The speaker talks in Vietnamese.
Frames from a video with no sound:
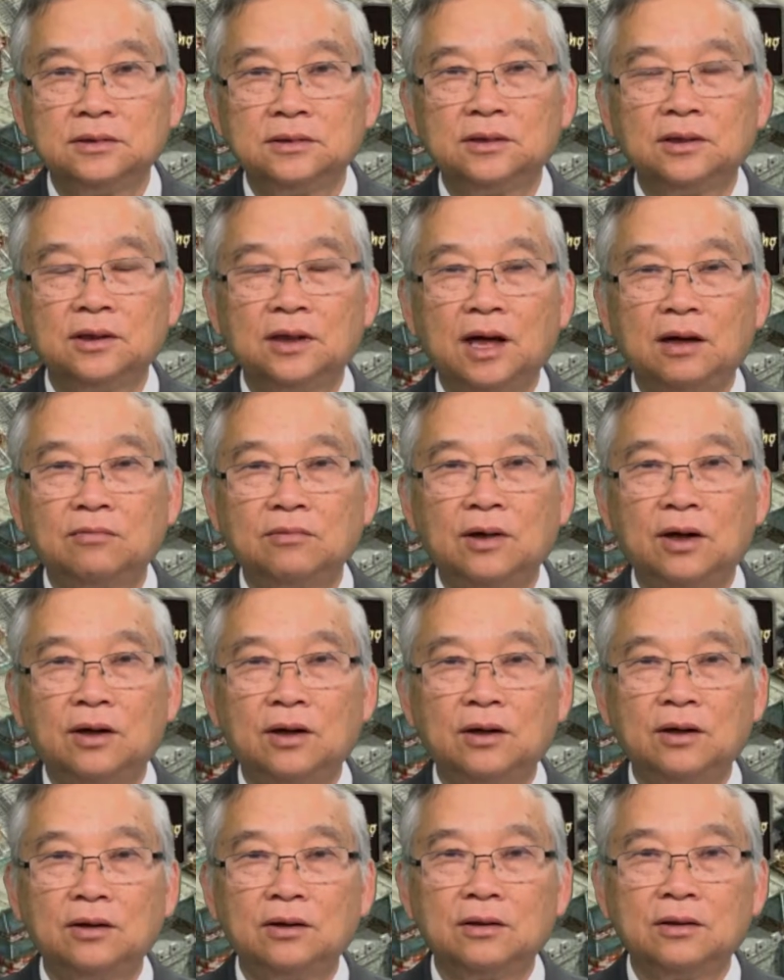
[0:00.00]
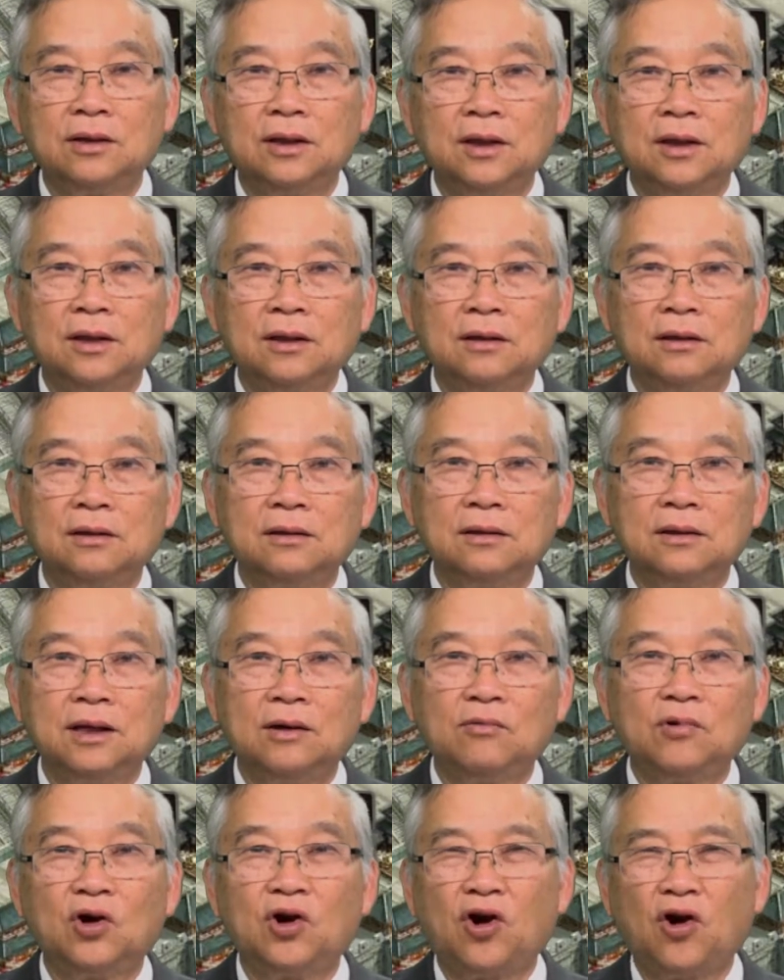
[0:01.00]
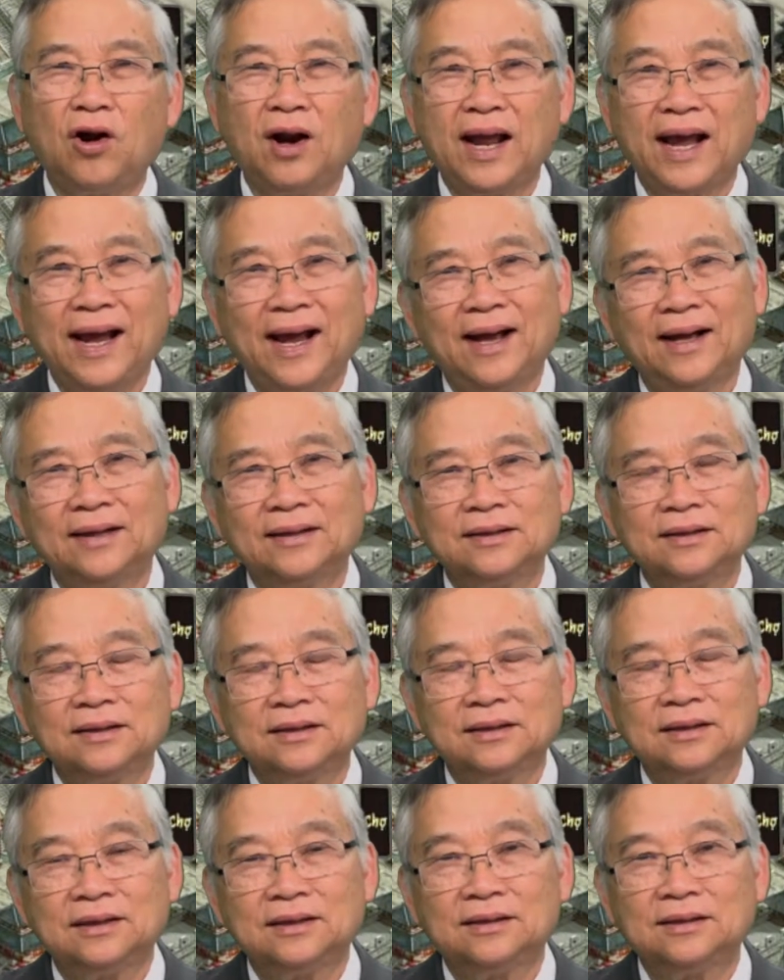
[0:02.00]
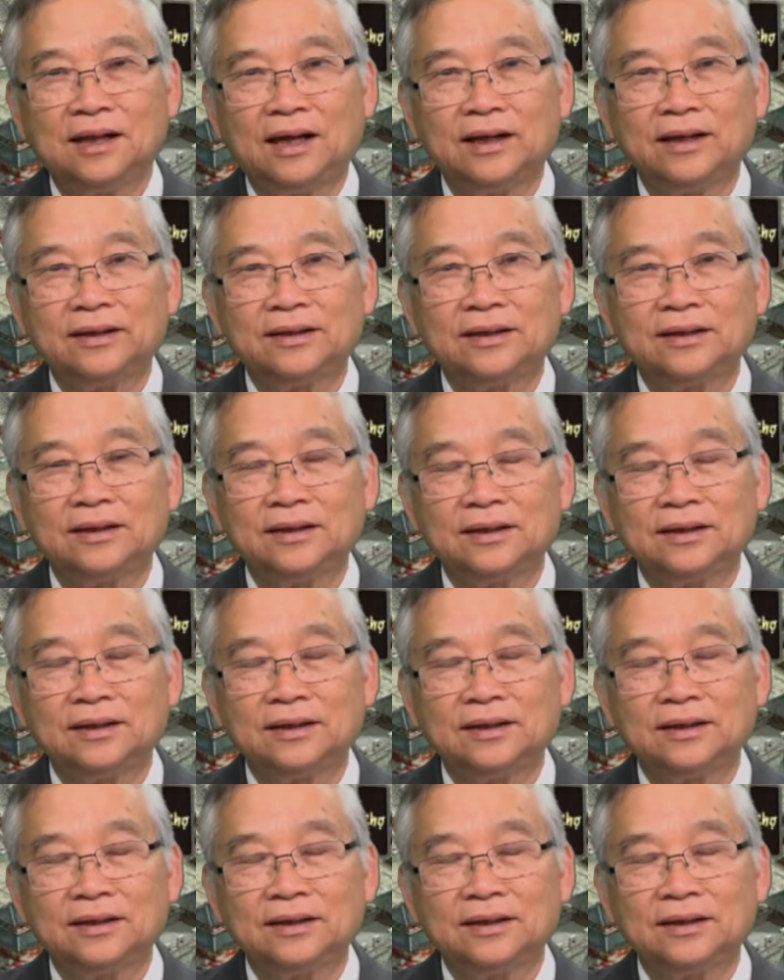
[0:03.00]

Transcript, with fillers: nó không có nó không có rõ nét là